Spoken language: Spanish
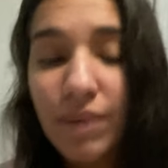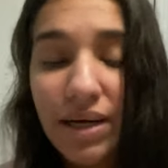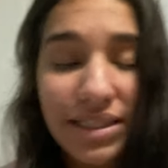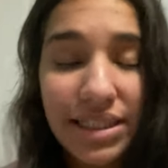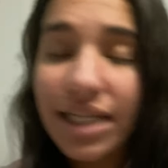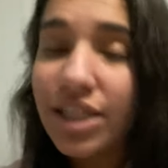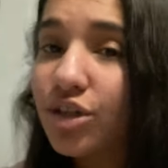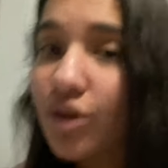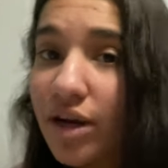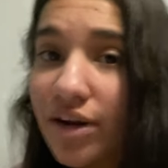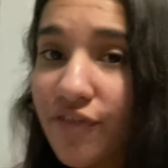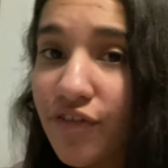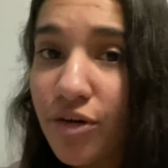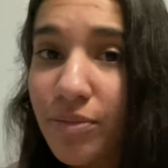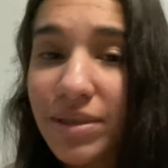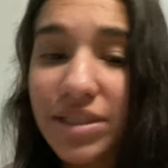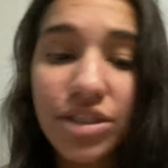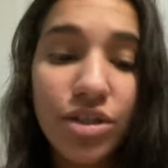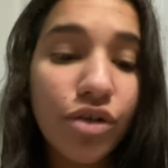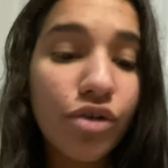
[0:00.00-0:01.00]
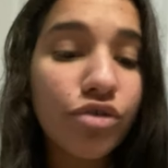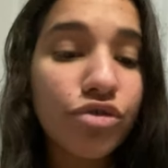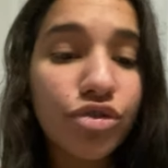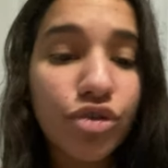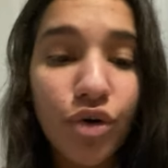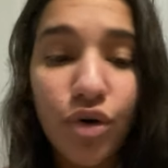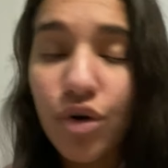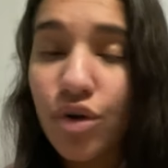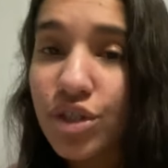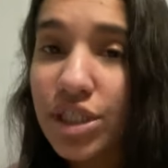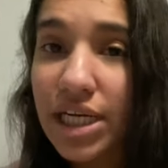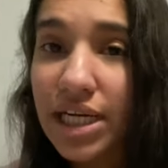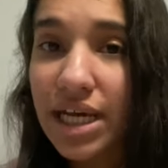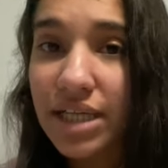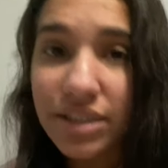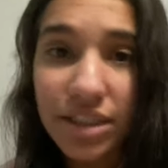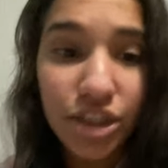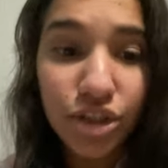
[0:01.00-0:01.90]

a estar toda la información, todos los enlaces,